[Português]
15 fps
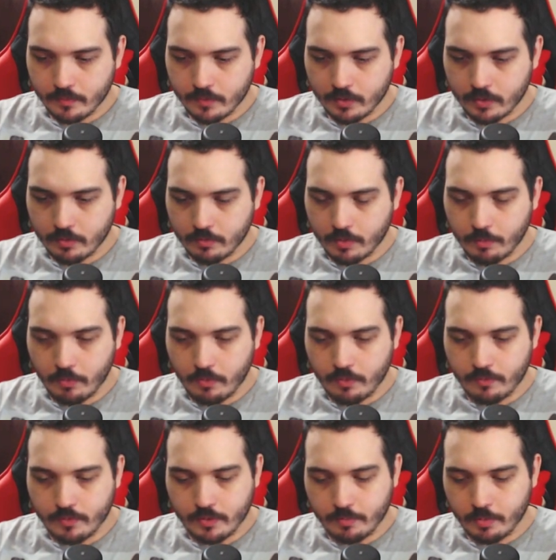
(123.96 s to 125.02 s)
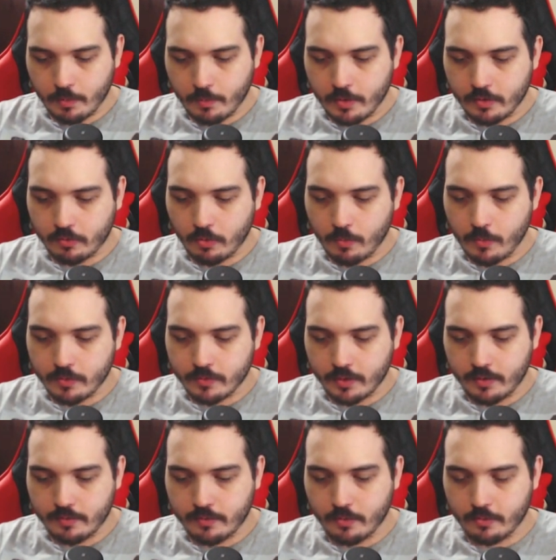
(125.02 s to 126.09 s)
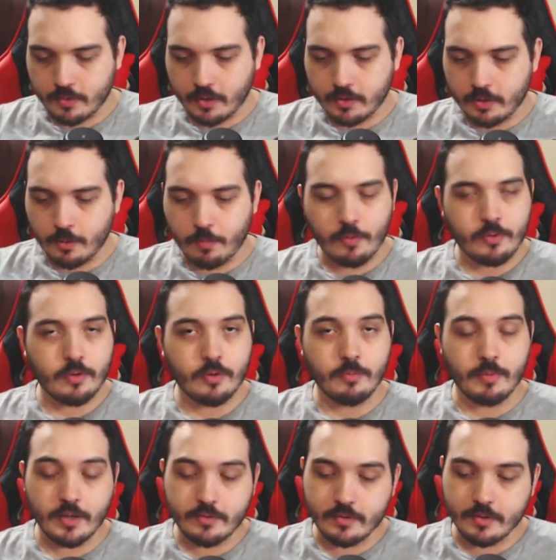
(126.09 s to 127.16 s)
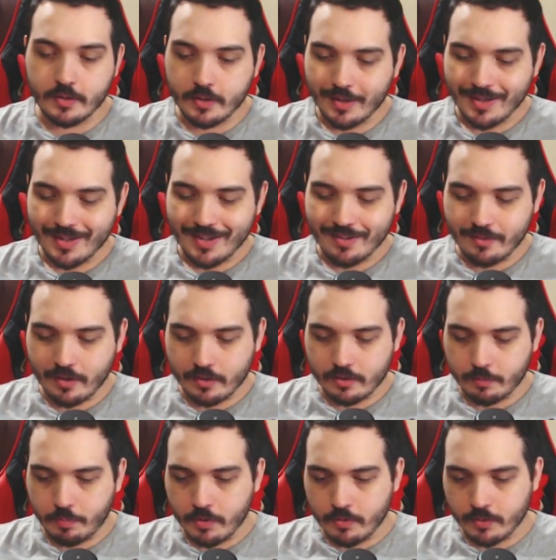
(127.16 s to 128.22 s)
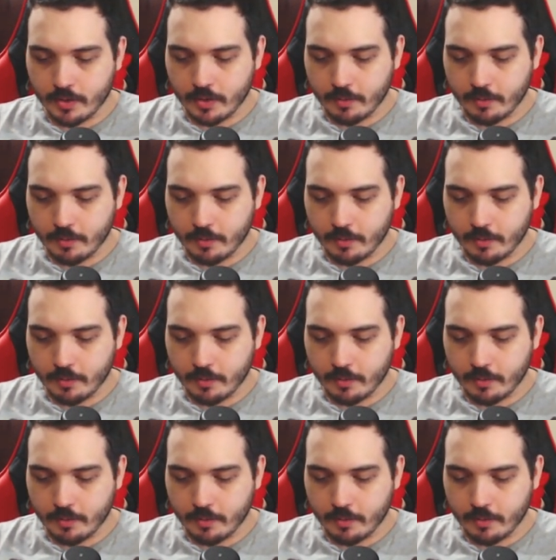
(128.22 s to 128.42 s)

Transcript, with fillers: É uma boa, velho. Pelo menos esse começo aqui você consegue ter um pouquinho mais de, de respiro, né?